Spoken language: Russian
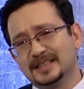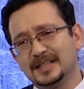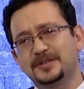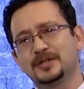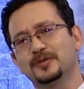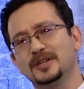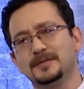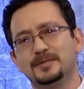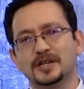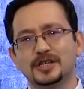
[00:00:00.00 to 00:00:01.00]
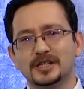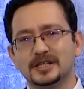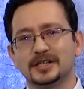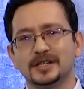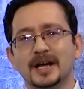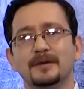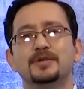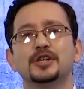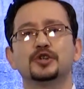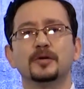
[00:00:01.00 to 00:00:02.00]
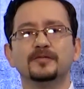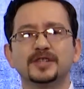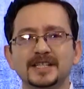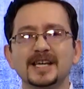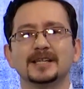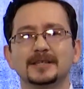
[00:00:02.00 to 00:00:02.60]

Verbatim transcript: Да всего и не перечислишь. Причем все